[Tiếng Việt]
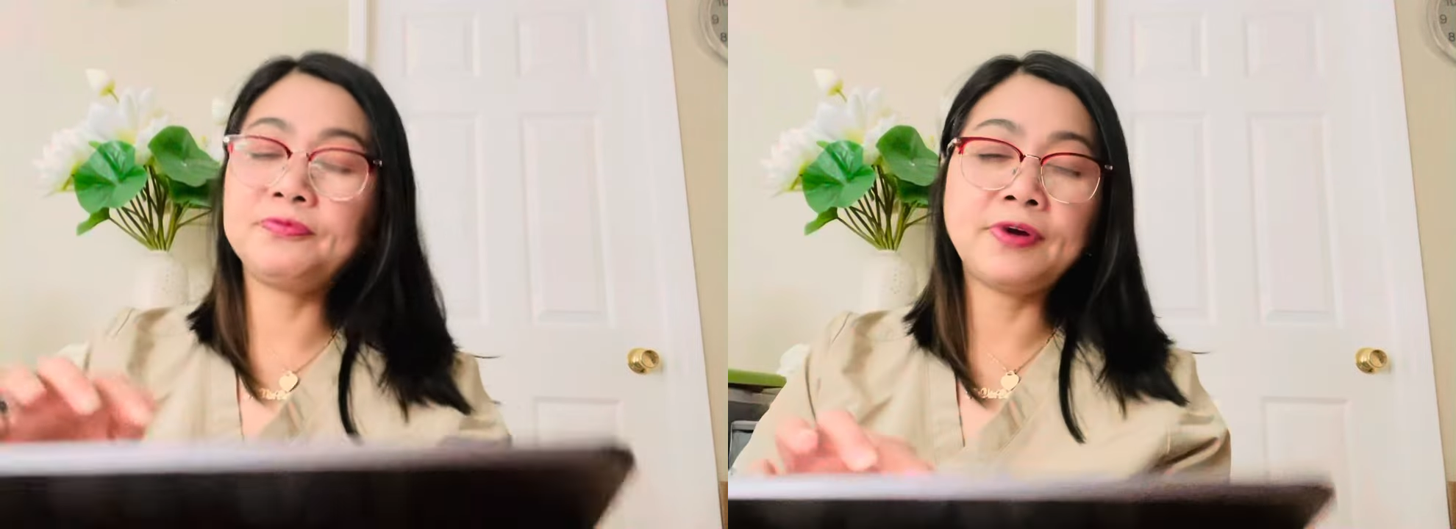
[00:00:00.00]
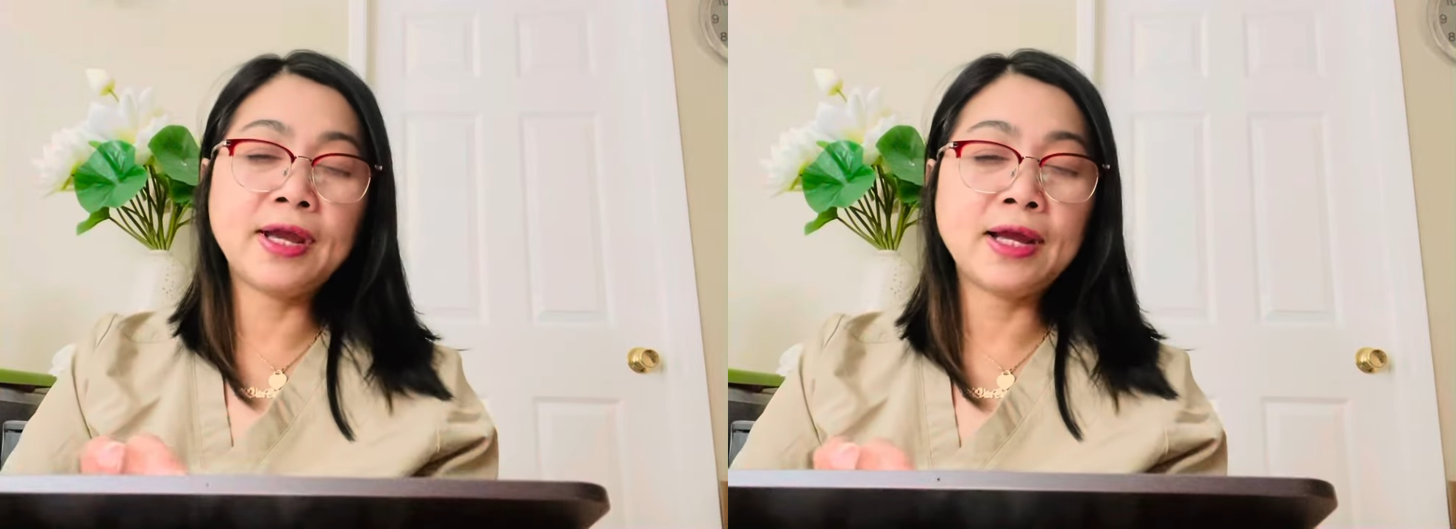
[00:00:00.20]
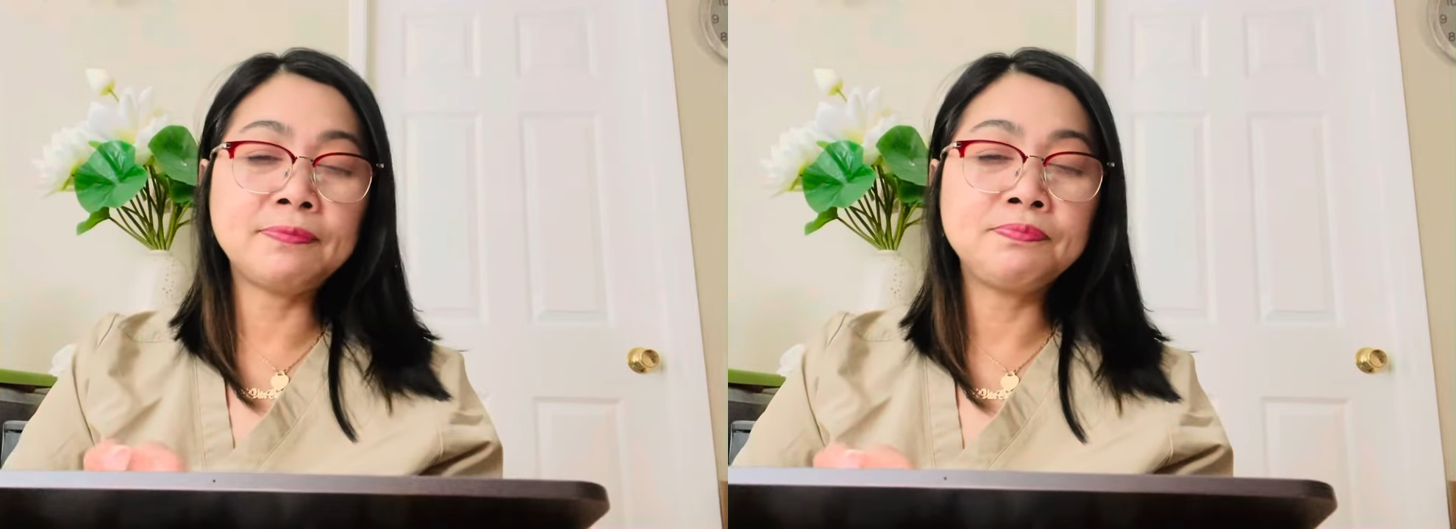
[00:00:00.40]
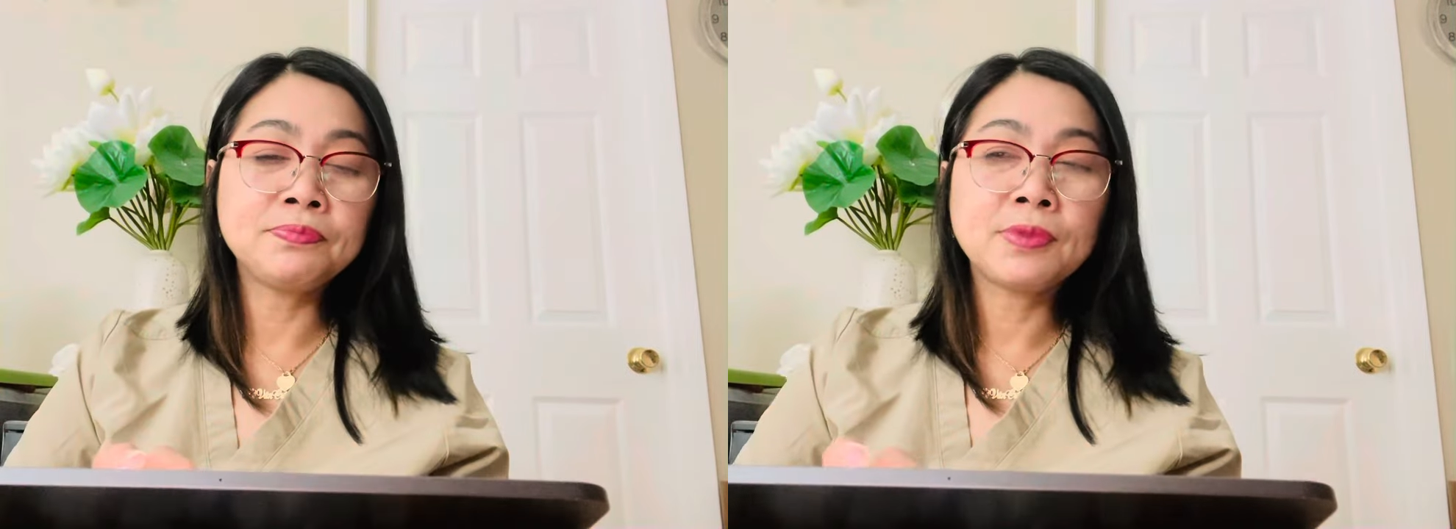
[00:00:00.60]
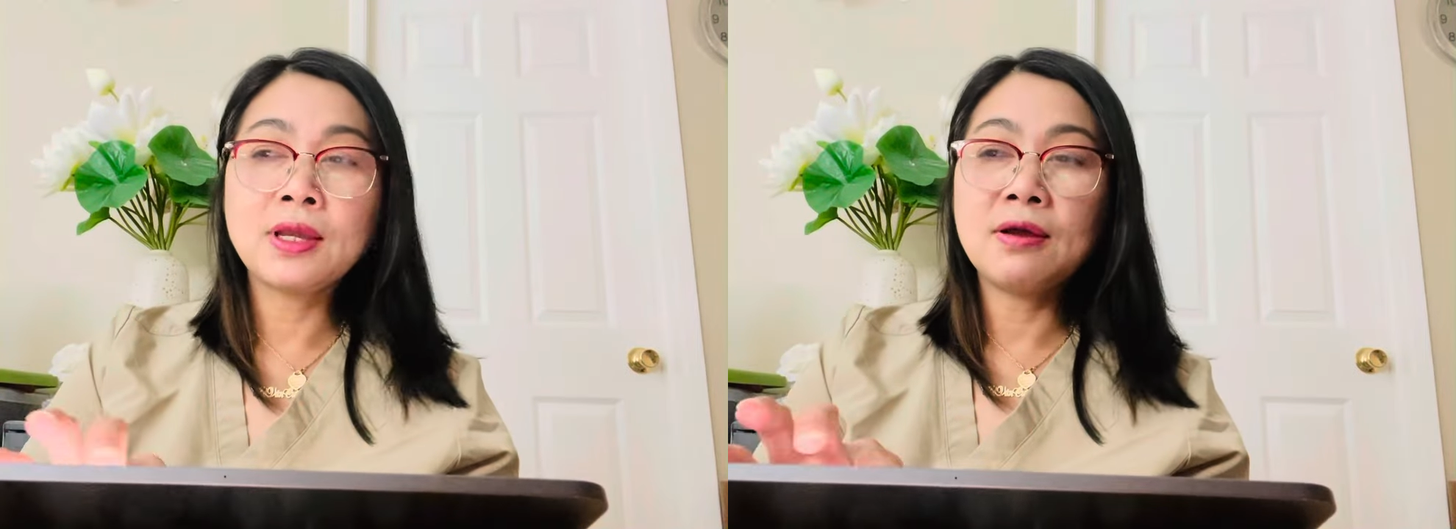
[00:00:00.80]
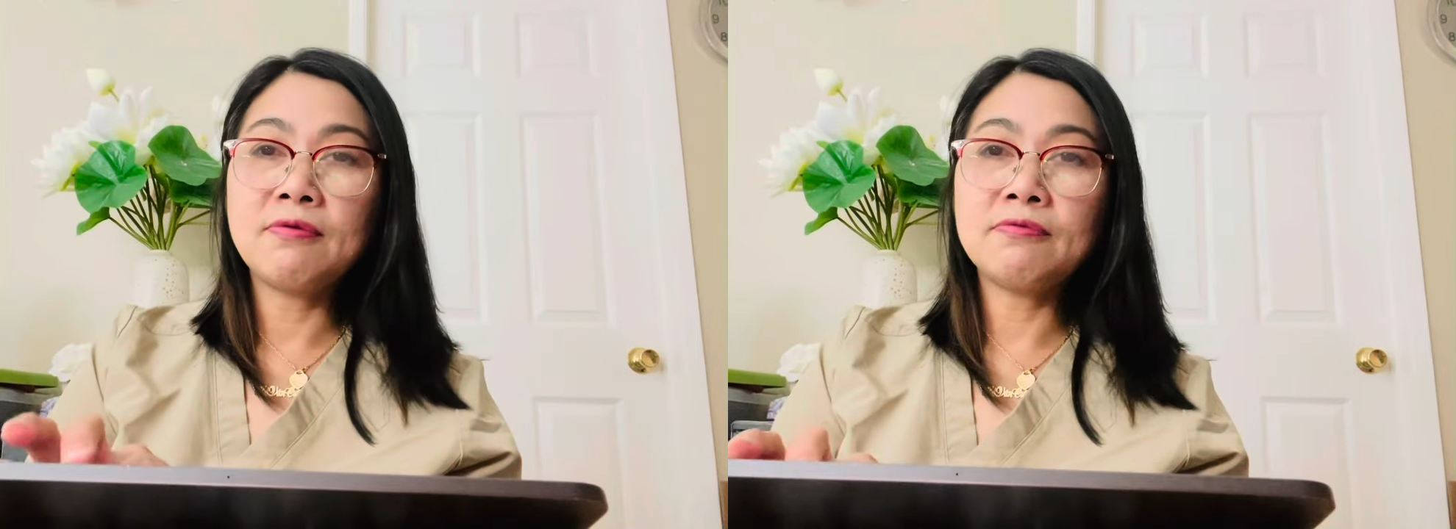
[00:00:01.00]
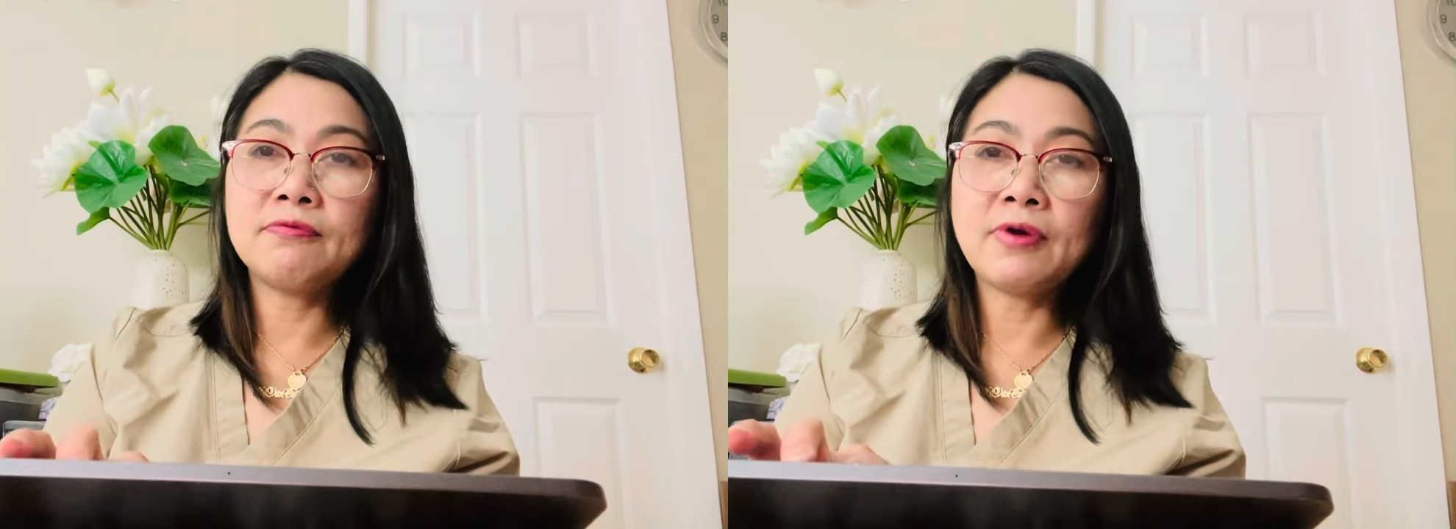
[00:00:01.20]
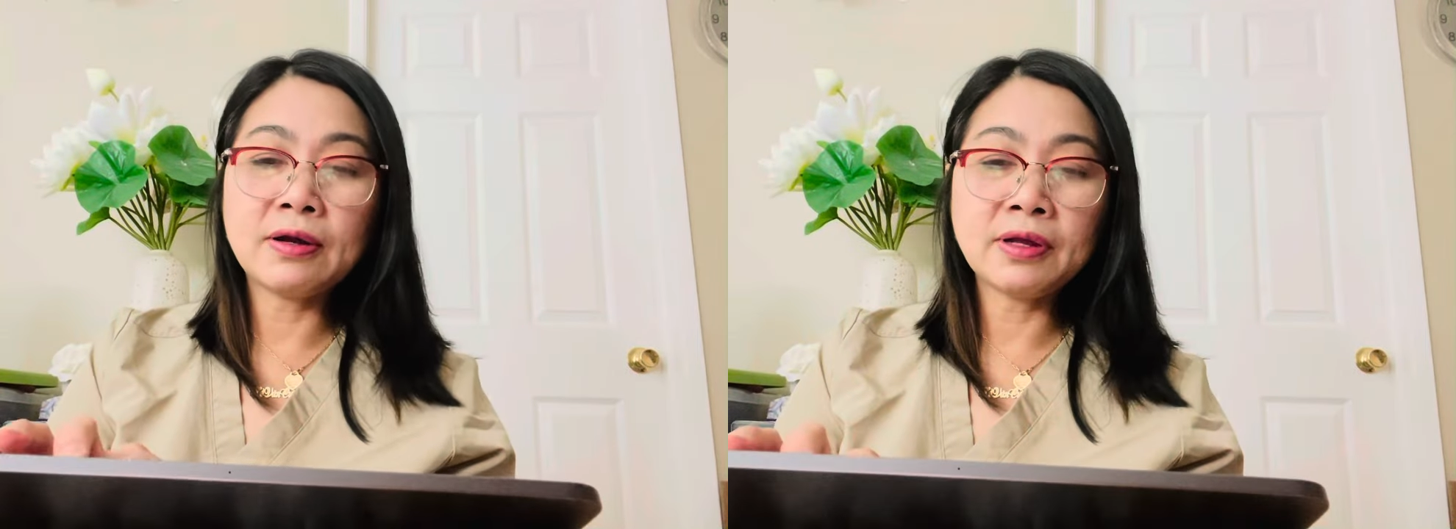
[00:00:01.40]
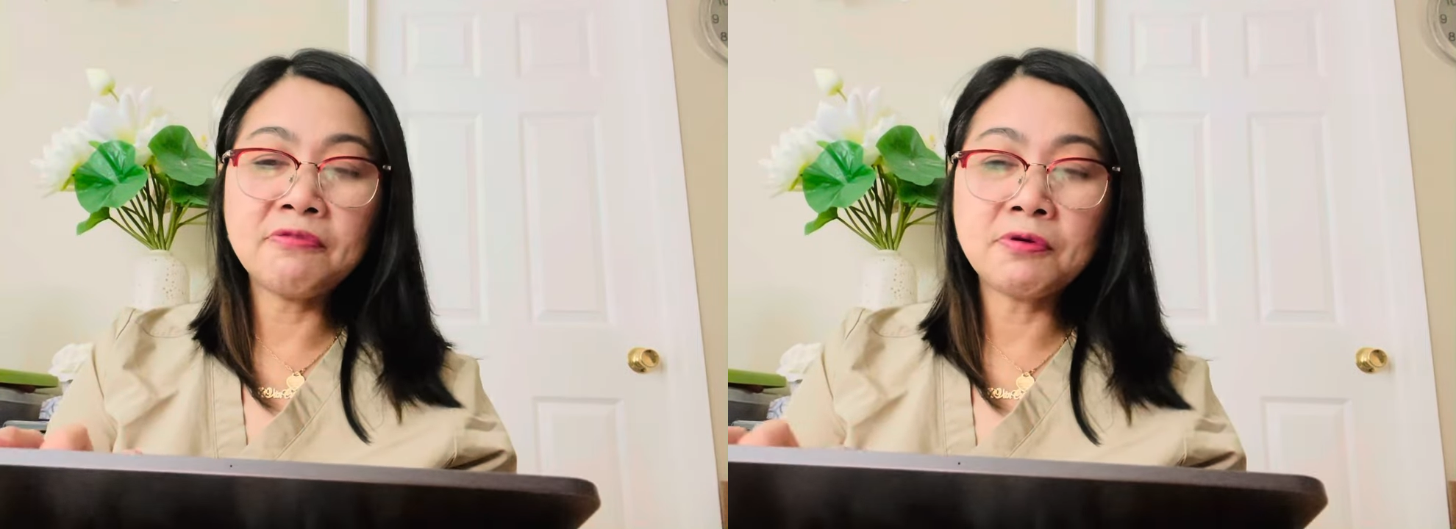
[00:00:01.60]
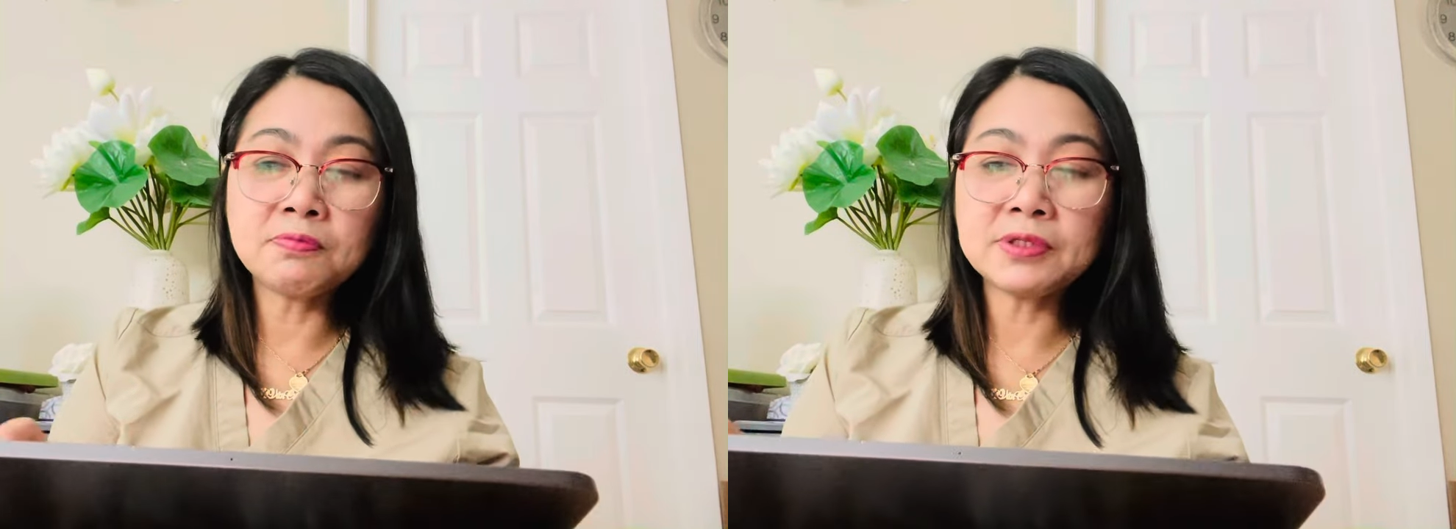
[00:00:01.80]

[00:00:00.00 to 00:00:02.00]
và và cái phòng